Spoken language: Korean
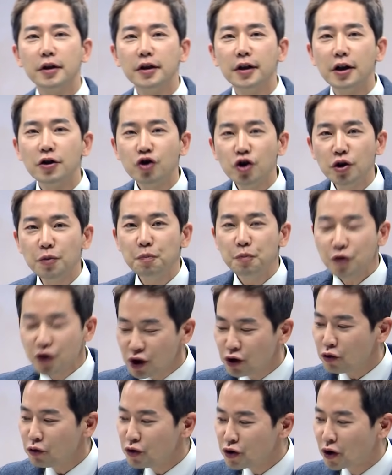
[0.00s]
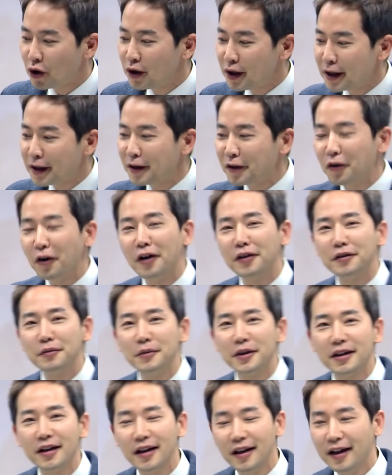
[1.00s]
그게 쉽, 쉬운 전략일 것
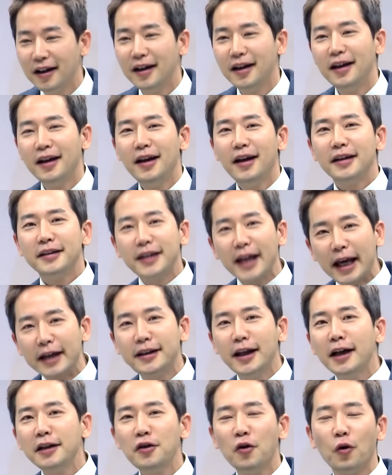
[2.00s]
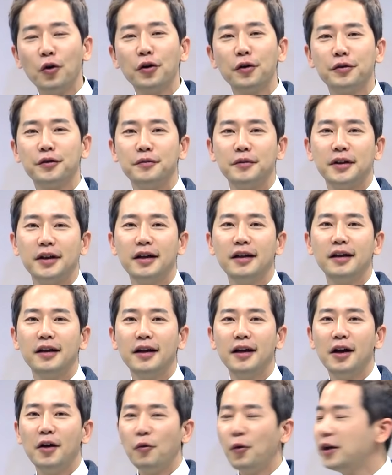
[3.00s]
같습니까? 대단히 어렵습니다.
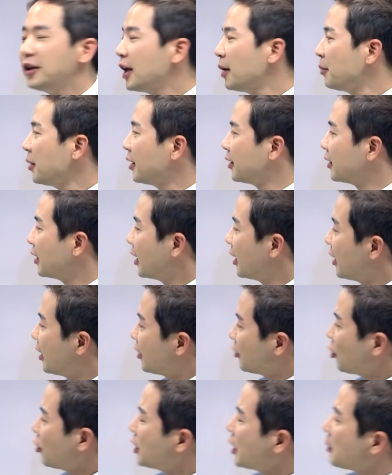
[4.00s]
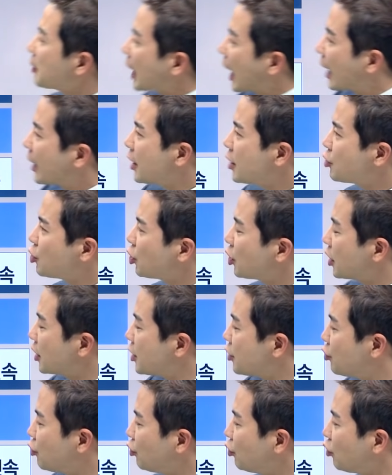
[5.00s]
왜냐하면 선생님 강의
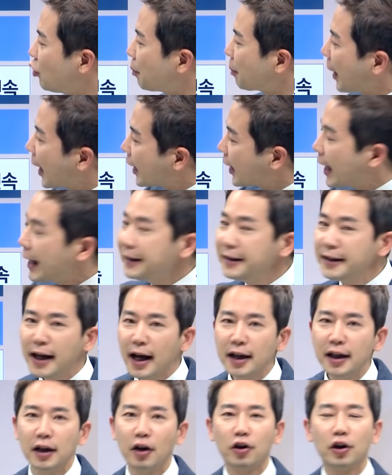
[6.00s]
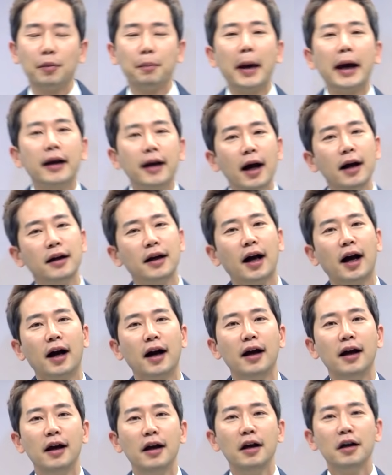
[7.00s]
기준으로 101강이라고 해서 101강.
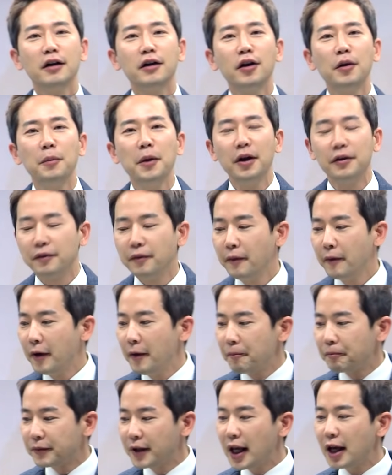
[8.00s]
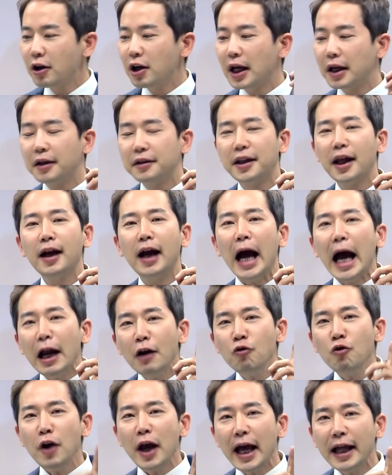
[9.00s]
그러면 내가, 내가
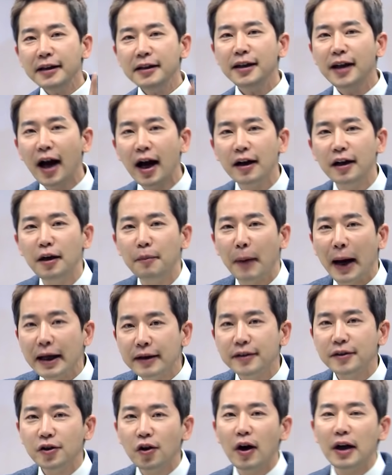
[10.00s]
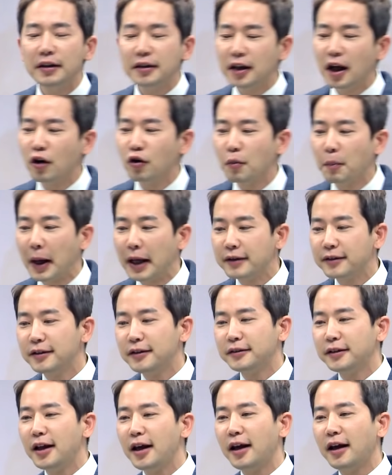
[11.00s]
하루에 한 강을 마스터한다고
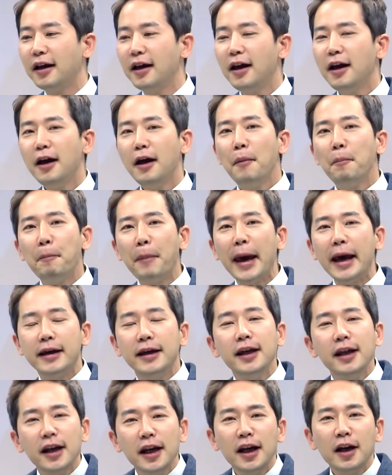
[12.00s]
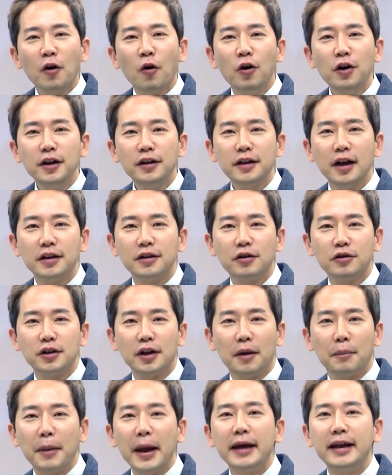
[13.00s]
봤을 때 101일이 걸린다는
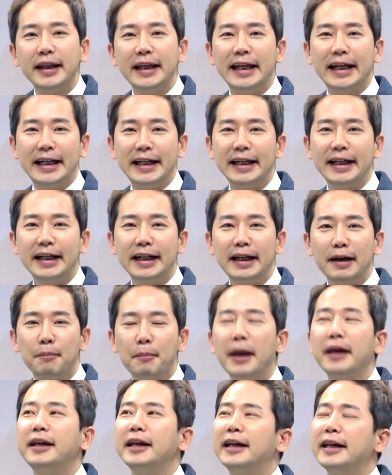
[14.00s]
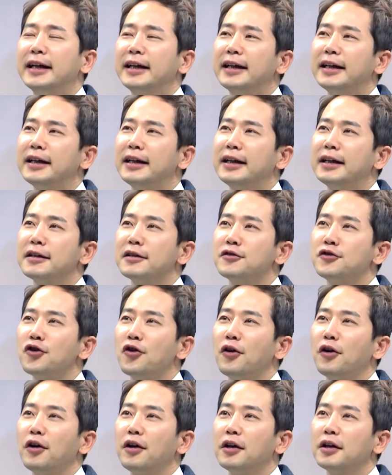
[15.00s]
거잖아요. 101일. 101일. 그죠?
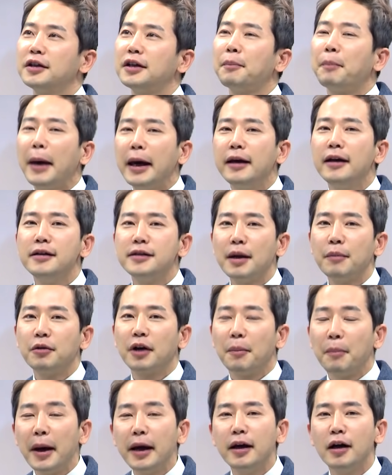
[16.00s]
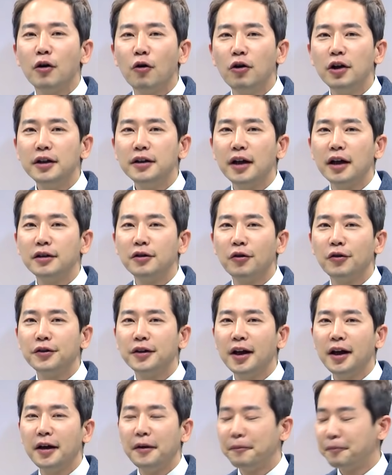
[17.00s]
그냥 100일 잡을게요. 100일 걸린다는
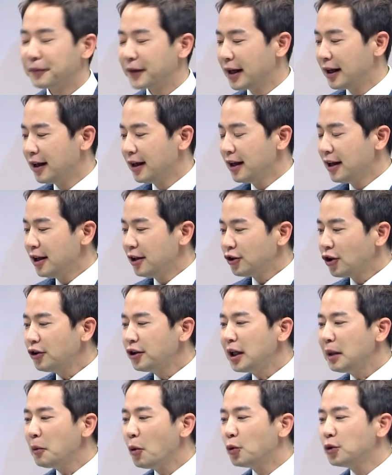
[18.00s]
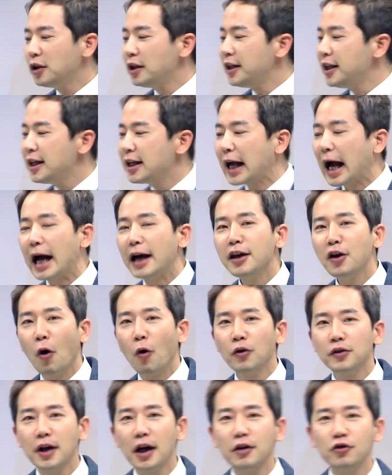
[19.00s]
건데 선생님이 오늘 이 강의
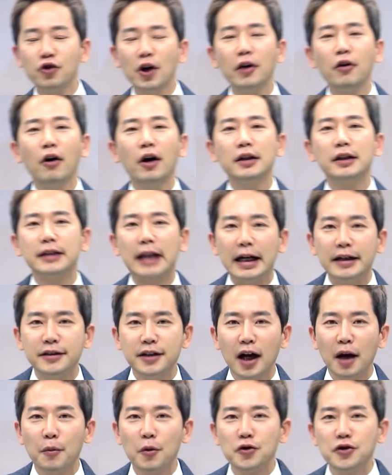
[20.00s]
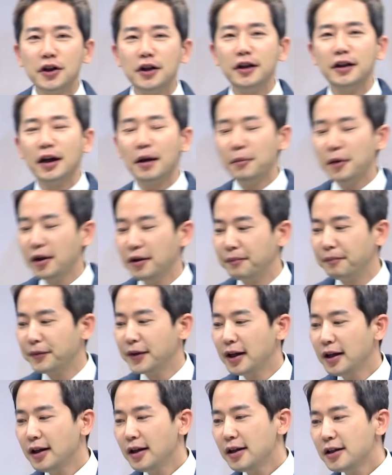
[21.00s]
영상을 촬영하는 날짜가 며칠이냐면
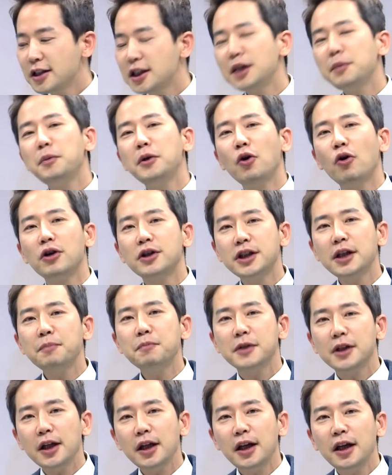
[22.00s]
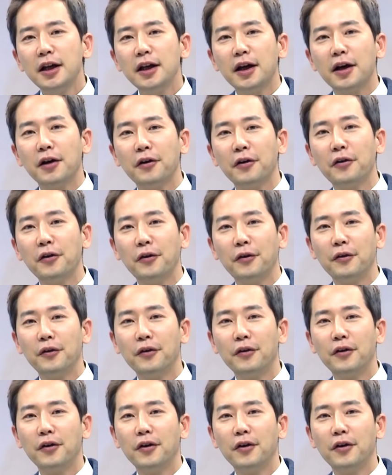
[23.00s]
12월 17일이에요.